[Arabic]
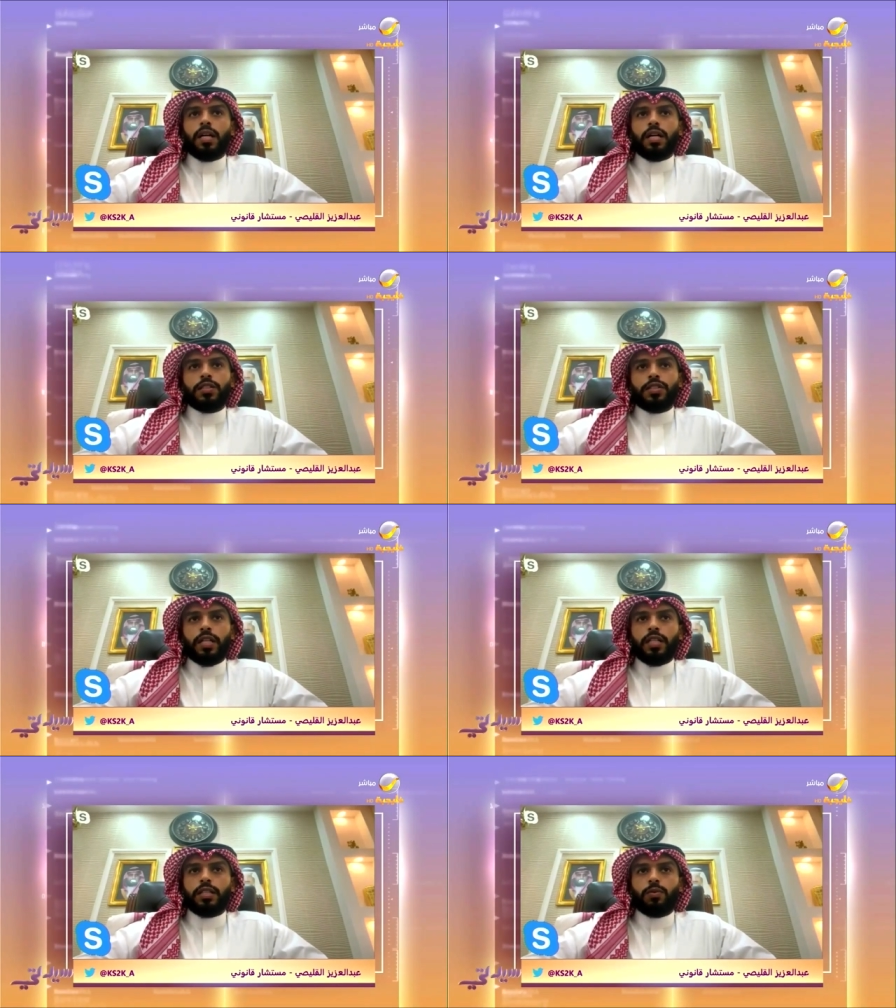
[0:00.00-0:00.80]

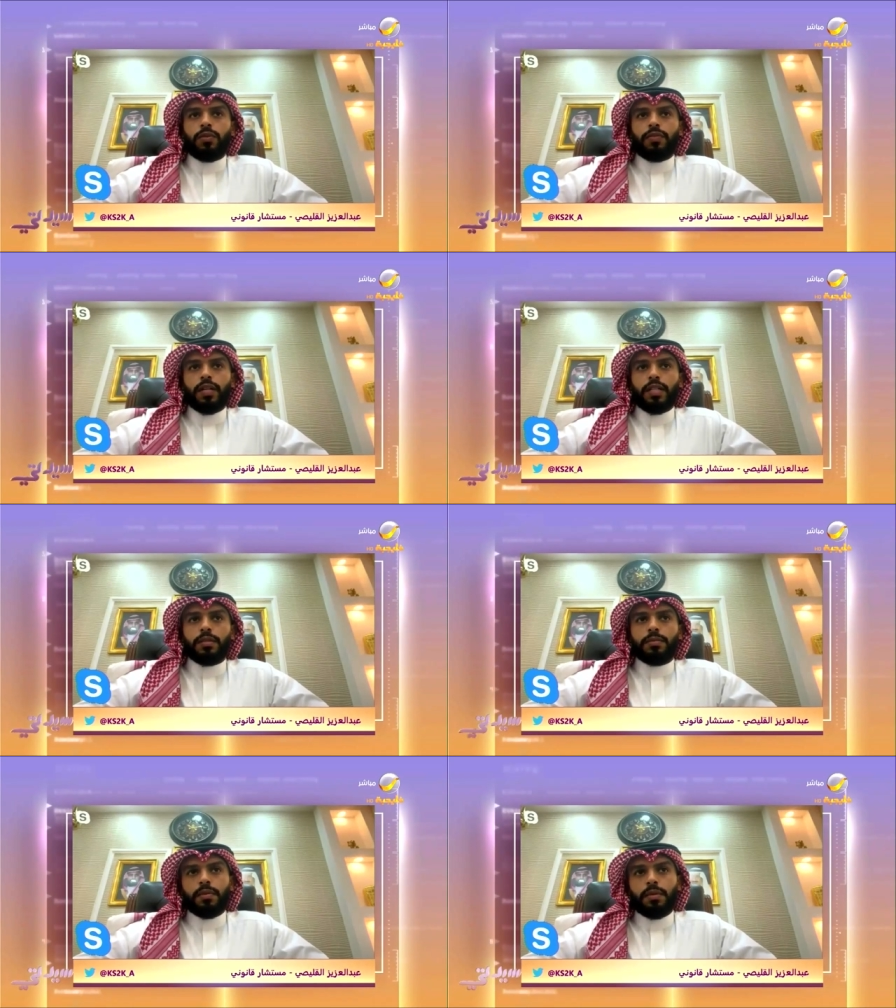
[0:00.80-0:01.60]
الشهيد والفقيد
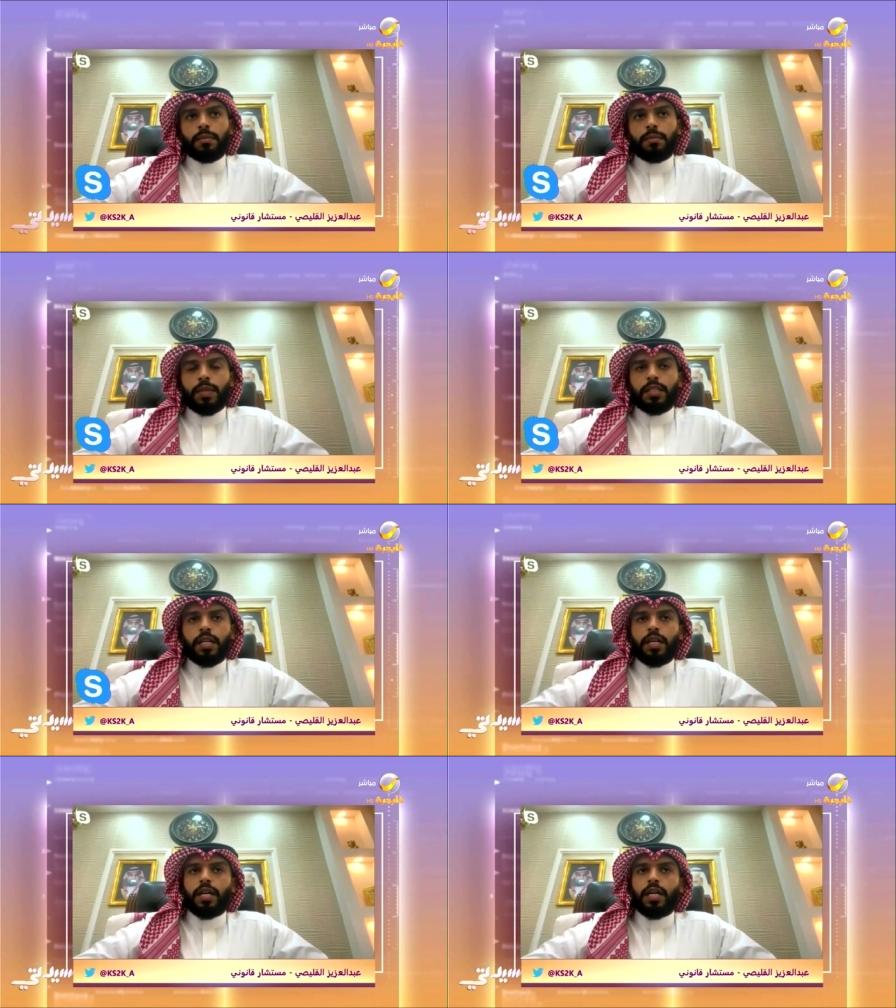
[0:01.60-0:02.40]
بدر
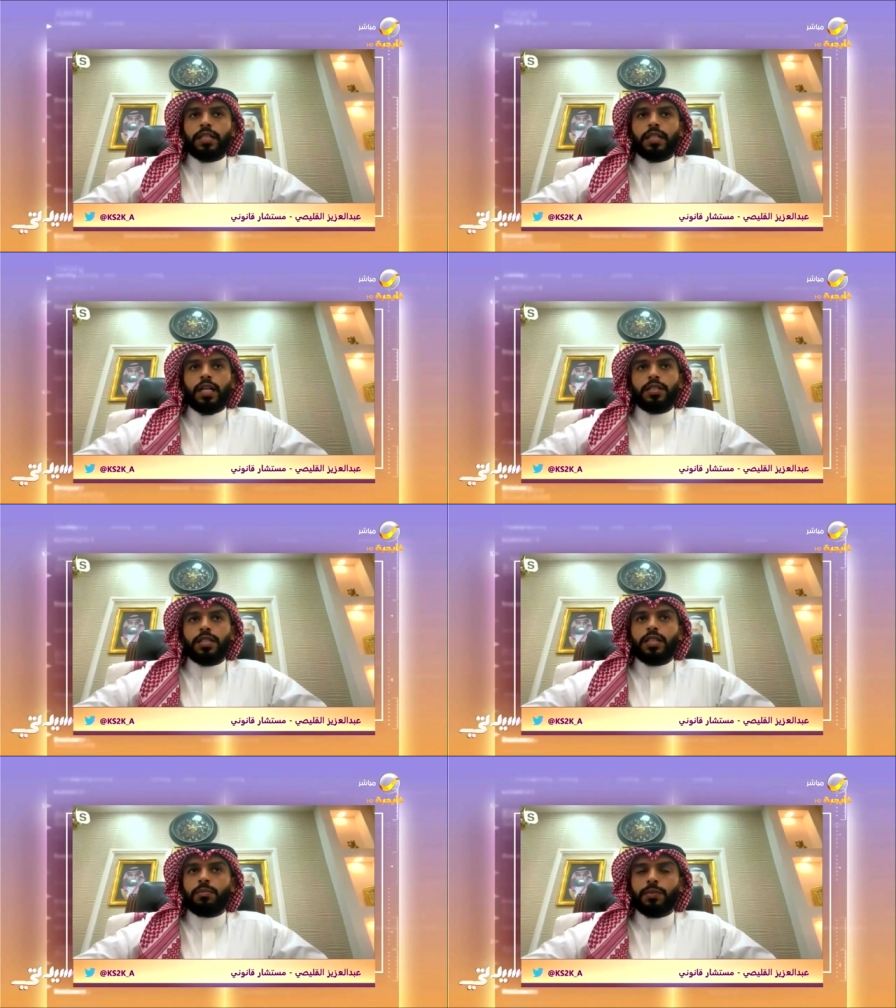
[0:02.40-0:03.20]
القرهدي كان
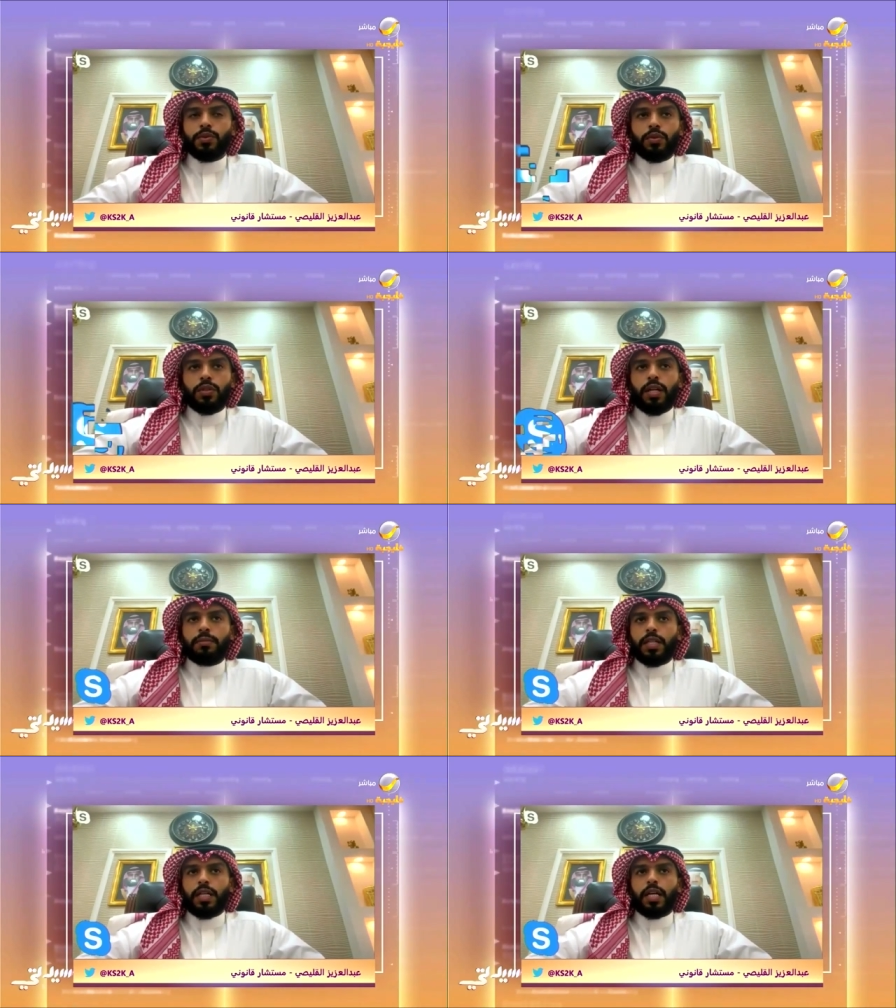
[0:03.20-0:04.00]
جدا مبسوط الحمد
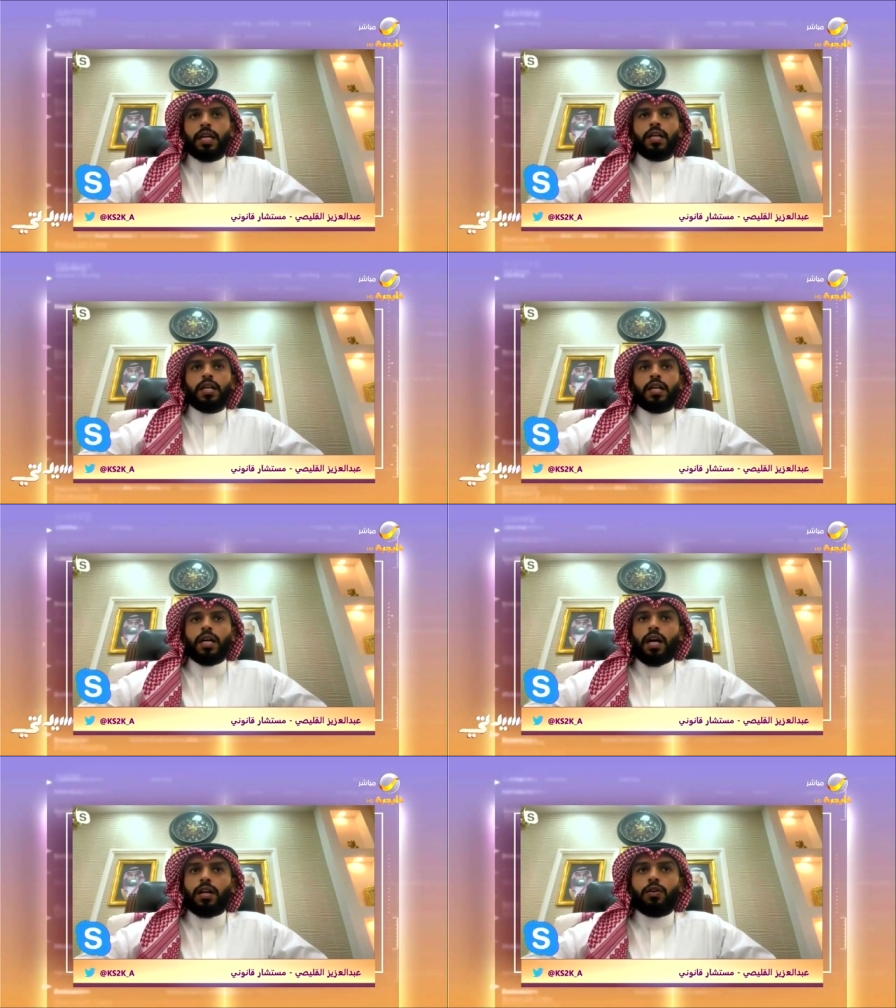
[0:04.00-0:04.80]
لله
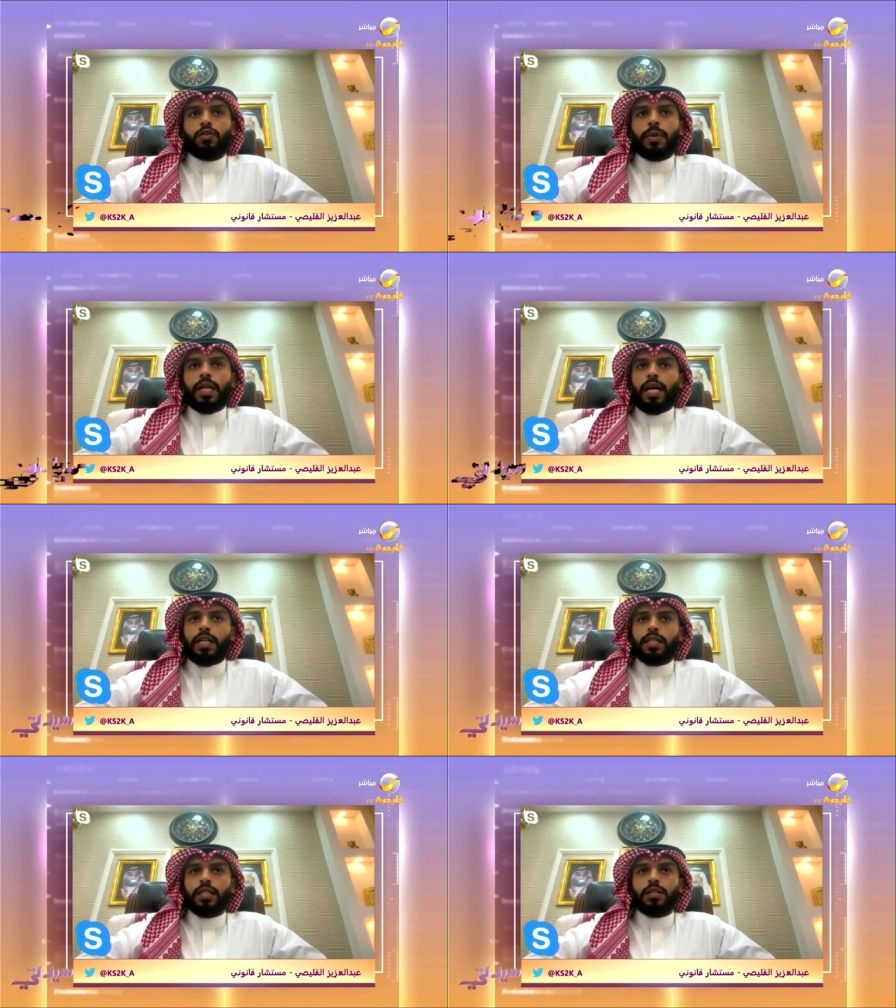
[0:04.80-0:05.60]
على الحكم
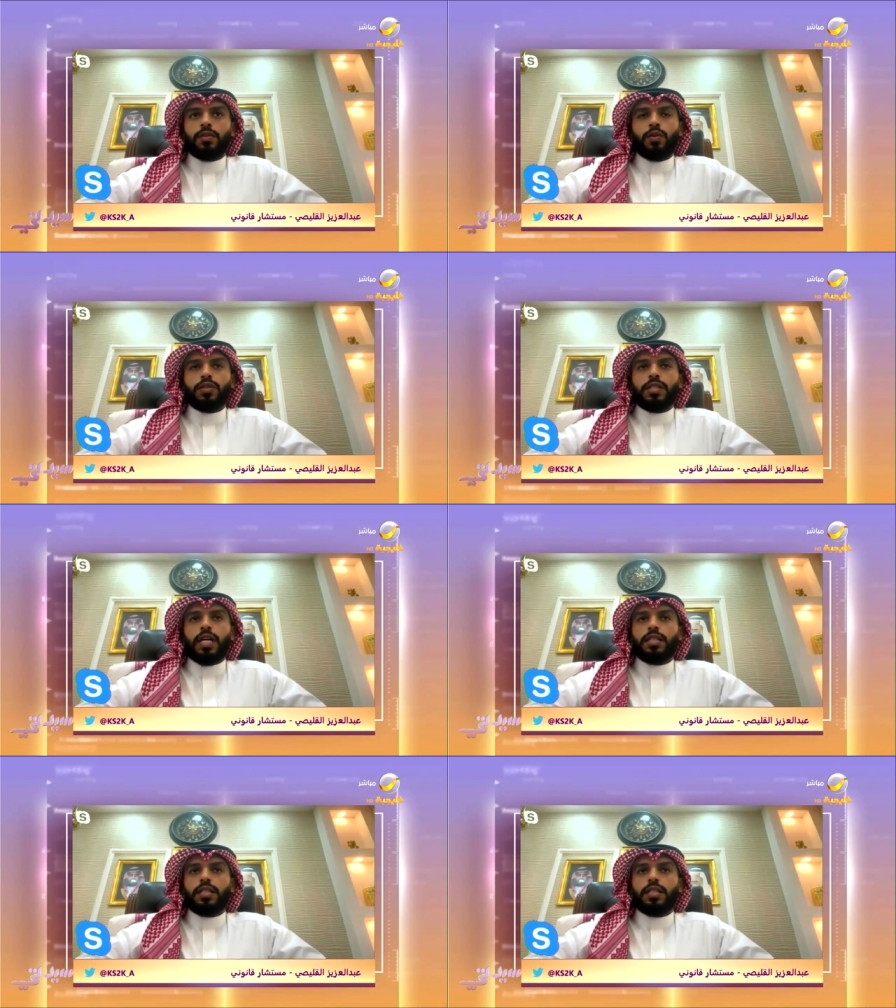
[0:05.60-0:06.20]
العادل والصادر